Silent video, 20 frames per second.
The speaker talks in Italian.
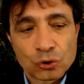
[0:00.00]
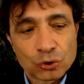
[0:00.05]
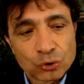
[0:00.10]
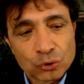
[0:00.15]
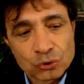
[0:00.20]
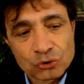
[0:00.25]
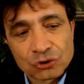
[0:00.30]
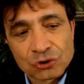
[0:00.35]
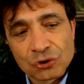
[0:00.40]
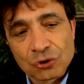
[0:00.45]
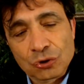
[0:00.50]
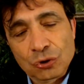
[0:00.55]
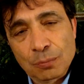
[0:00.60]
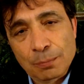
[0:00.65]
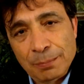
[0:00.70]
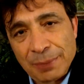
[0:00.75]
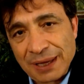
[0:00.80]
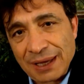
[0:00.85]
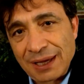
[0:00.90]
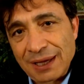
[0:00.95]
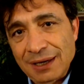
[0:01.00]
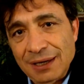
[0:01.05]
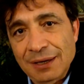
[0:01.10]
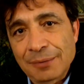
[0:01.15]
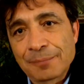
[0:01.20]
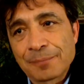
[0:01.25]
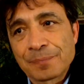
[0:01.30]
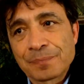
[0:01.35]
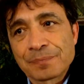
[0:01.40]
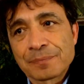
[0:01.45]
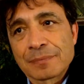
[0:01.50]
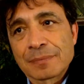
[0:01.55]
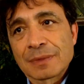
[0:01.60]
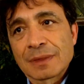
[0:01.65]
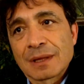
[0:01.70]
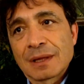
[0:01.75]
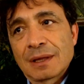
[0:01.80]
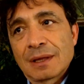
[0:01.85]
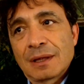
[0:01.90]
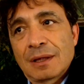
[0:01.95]
conoscono bene
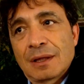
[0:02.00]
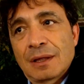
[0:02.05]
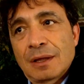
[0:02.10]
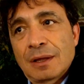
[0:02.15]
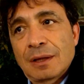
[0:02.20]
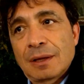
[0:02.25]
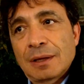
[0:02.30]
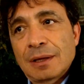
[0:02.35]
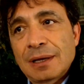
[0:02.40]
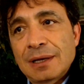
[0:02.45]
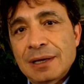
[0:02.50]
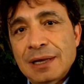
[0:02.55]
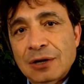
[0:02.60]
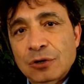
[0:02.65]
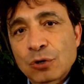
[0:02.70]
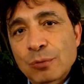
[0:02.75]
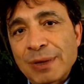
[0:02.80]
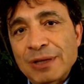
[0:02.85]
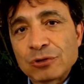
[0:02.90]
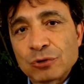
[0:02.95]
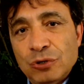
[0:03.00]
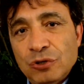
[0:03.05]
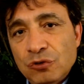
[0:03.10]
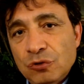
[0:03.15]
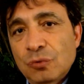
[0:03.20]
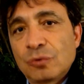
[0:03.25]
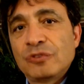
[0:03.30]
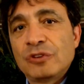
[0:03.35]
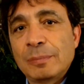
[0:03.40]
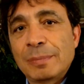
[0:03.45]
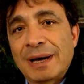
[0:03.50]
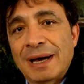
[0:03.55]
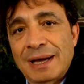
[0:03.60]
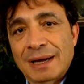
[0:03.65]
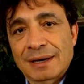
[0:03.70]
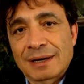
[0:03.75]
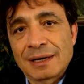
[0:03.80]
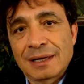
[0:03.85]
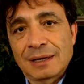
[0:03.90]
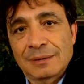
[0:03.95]
l'argomento di cui si
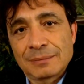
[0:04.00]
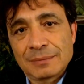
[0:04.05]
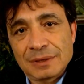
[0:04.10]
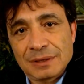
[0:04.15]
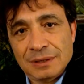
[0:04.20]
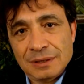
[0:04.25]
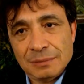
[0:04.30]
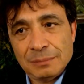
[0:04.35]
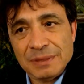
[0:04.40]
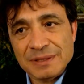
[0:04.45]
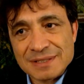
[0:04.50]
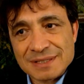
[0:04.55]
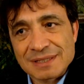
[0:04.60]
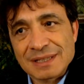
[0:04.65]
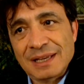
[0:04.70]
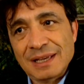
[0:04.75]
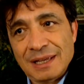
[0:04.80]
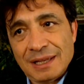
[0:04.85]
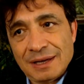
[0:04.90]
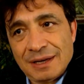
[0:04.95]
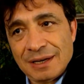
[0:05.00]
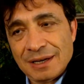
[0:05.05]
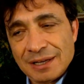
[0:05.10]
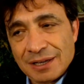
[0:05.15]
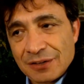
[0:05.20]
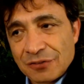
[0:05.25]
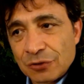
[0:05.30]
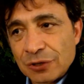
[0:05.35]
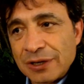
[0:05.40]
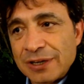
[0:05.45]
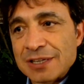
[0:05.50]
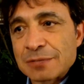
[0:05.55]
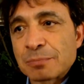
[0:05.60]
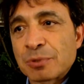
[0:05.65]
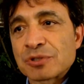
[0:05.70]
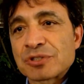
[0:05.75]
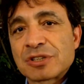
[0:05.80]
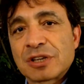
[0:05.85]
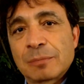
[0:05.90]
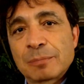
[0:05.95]
parla, i misteri, le, ris- le
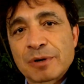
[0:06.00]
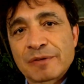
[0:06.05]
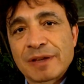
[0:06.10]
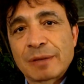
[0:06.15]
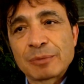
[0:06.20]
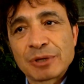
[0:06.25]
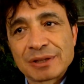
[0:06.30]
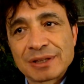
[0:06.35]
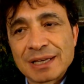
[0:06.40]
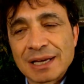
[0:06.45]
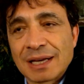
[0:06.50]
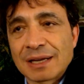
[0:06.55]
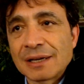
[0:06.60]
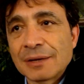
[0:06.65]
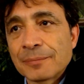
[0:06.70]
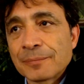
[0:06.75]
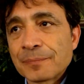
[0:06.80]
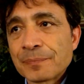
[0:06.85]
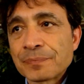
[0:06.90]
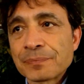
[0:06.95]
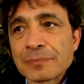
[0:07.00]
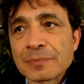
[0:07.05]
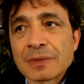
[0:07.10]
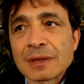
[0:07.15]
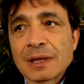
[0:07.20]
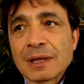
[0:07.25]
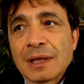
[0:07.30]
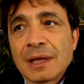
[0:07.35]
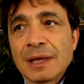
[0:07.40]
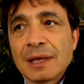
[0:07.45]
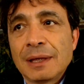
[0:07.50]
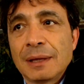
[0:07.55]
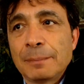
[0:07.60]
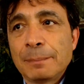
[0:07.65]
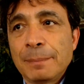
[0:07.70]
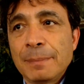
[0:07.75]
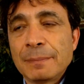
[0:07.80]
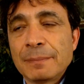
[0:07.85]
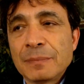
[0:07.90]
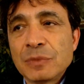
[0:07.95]
risposte che proviamo a dare
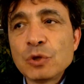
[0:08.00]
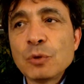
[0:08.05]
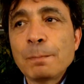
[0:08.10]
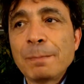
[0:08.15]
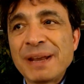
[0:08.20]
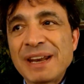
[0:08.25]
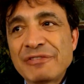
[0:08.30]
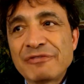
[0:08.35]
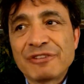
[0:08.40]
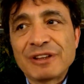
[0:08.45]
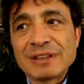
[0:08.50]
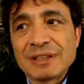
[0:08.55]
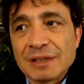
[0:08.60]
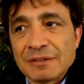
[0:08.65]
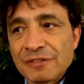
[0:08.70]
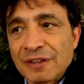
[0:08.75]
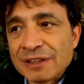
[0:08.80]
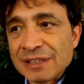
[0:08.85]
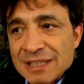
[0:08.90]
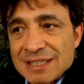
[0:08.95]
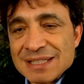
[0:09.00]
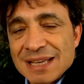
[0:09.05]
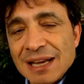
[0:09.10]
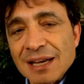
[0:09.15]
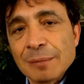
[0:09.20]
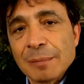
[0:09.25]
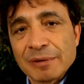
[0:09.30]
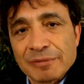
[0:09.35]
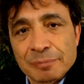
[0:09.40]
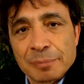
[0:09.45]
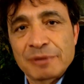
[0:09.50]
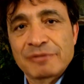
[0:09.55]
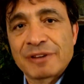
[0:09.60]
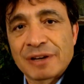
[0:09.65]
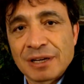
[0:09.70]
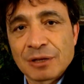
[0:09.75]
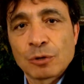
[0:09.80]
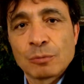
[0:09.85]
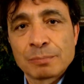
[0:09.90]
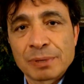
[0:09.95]
non per enfatizzarle ma per
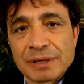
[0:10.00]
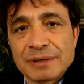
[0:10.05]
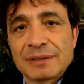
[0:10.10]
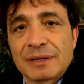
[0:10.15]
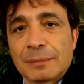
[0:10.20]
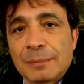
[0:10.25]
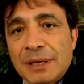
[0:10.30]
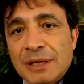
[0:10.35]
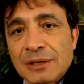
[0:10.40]
farle comprendere